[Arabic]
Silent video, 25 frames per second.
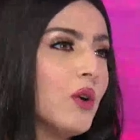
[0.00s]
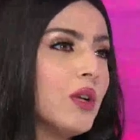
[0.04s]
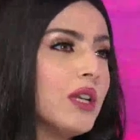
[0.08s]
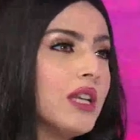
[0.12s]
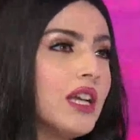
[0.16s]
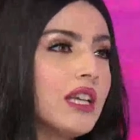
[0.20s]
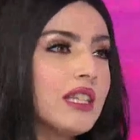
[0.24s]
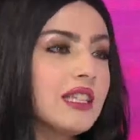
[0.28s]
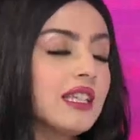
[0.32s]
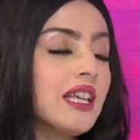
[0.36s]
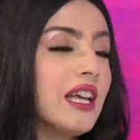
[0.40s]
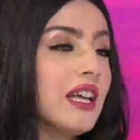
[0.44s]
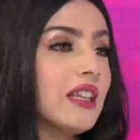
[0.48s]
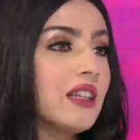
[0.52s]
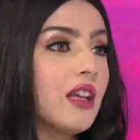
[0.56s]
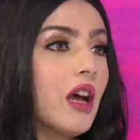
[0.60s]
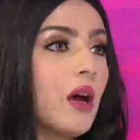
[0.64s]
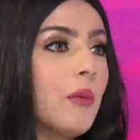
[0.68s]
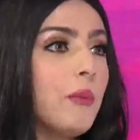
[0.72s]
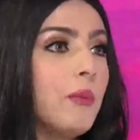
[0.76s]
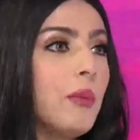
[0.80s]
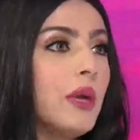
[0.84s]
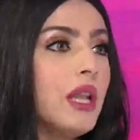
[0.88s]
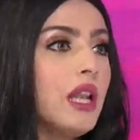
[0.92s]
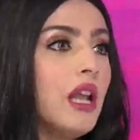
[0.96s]
والناس قاعده
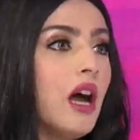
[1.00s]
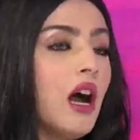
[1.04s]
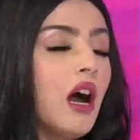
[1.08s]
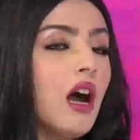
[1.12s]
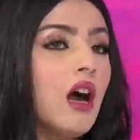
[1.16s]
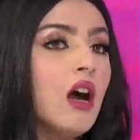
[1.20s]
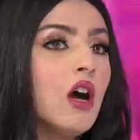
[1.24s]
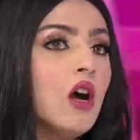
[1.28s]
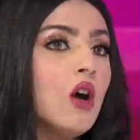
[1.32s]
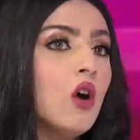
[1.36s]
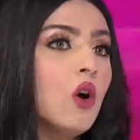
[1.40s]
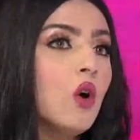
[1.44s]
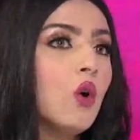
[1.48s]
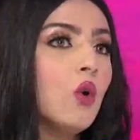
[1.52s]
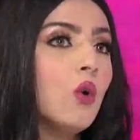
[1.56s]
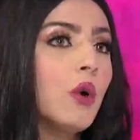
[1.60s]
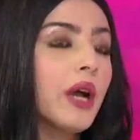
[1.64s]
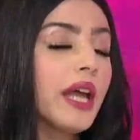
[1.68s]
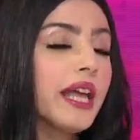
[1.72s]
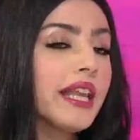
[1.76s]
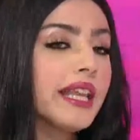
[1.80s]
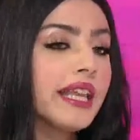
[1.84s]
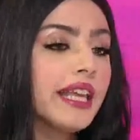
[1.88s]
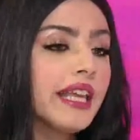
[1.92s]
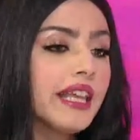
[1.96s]
تقبلها
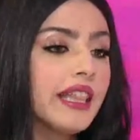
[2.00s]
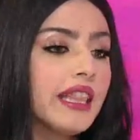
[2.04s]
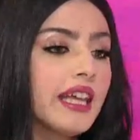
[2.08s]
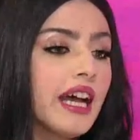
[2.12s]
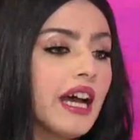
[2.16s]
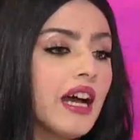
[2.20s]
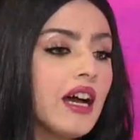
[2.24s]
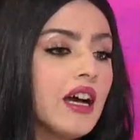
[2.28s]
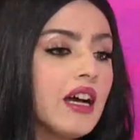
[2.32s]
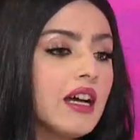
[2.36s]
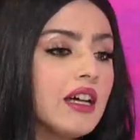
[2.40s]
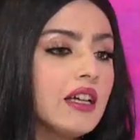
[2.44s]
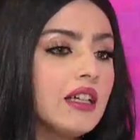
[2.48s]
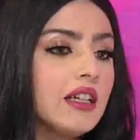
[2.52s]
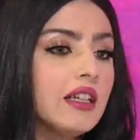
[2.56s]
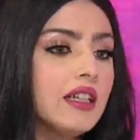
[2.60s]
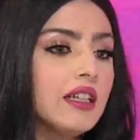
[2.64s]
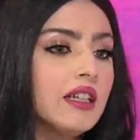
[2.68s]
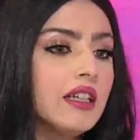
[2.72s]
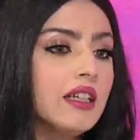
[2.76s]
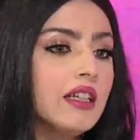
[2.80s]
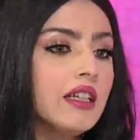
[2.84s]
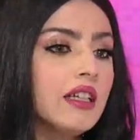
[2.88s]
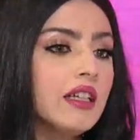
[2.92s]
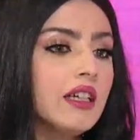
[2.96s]
وغير كذا
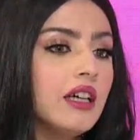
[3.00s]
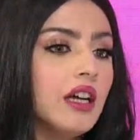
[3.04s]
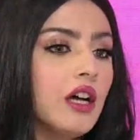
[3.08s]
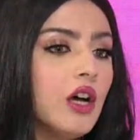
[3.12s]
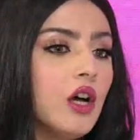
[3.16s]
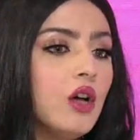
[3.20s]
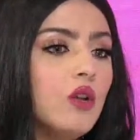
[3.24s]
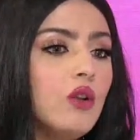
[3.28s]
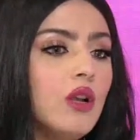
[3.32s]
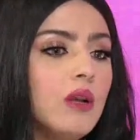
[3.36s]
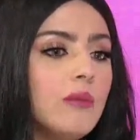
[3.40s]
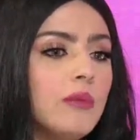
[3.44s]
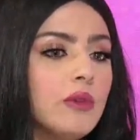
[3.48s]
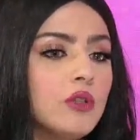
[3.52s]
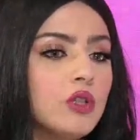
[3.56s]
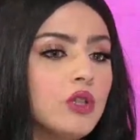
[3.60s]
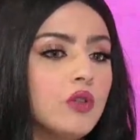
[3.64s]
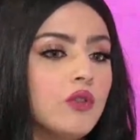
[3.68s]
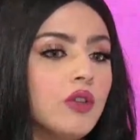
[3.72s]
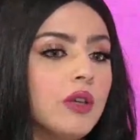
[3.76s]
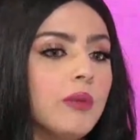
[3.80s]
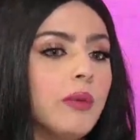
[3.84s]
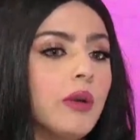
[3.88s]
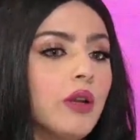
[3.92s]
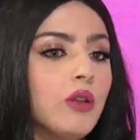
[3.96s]
آه، حلو لما
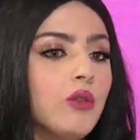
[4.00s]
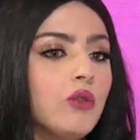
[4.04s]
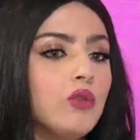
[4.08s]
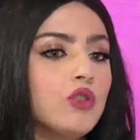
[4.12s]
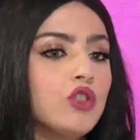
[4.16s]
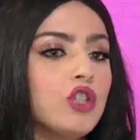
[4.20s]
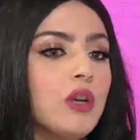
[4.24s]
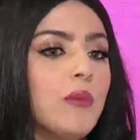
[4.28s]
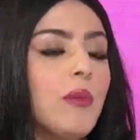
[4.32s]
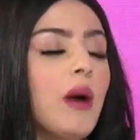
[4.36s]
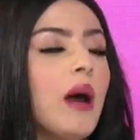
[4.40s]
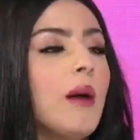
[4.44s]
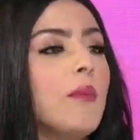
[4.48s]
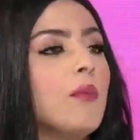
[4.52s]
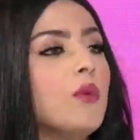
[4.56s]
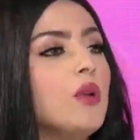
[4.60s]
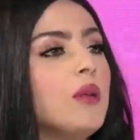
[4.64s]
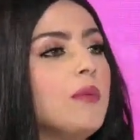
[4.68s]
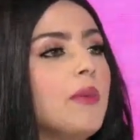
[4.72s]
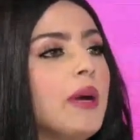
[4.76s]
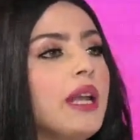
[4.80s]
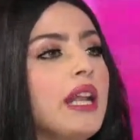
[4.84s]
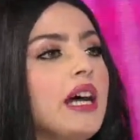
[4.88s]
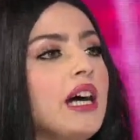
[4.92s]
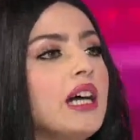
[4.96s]
تشوفي برضو الشباب
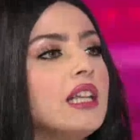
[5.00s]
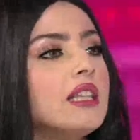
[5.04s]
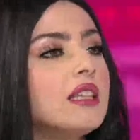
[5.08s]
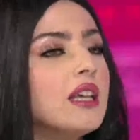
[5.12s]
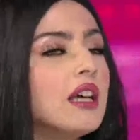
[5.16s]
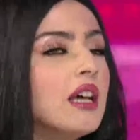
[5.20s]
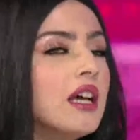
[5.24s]
والبنات